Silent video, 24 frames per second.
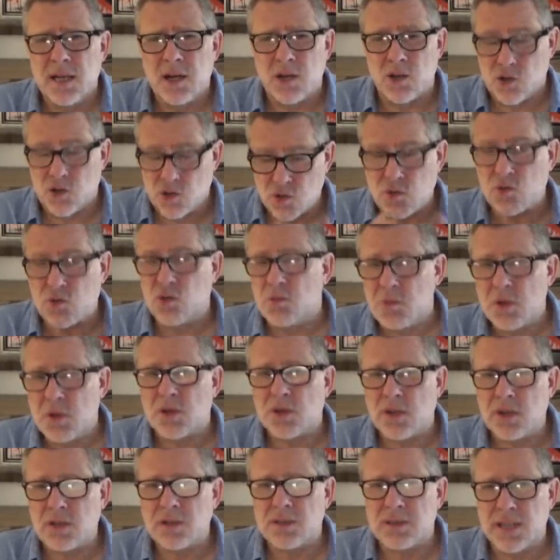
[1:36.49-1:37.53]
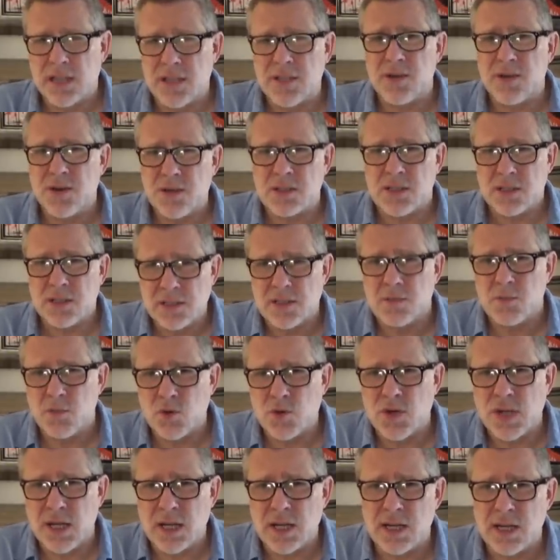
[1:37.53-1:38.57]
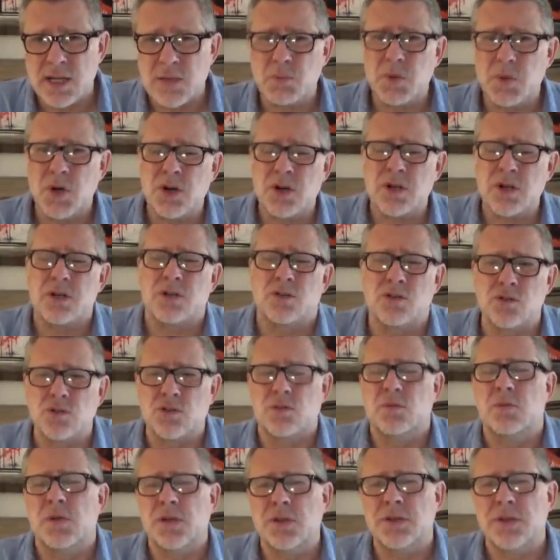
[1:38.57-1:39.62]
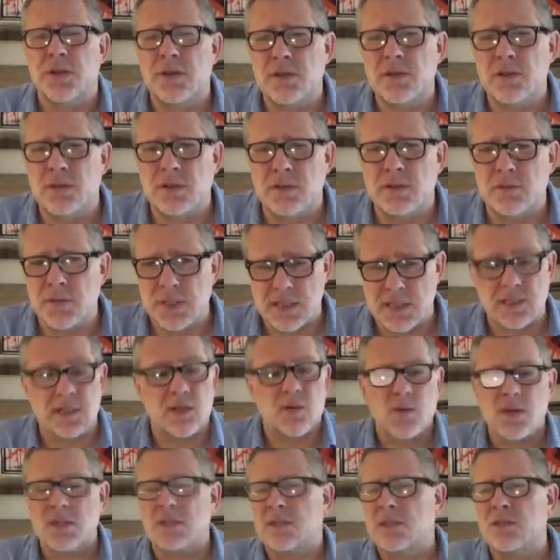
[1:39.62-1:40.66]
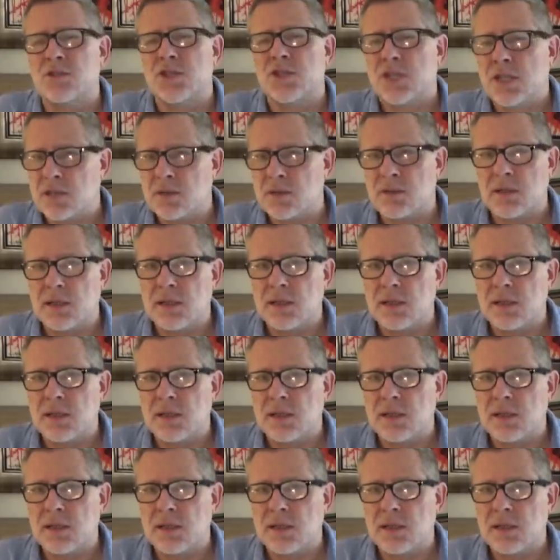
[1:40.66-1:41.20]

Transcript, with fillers: en se demandant d'ailleurs, c'était mon cas à l'époque, en se demandant euh, mais c'est quoi cet engin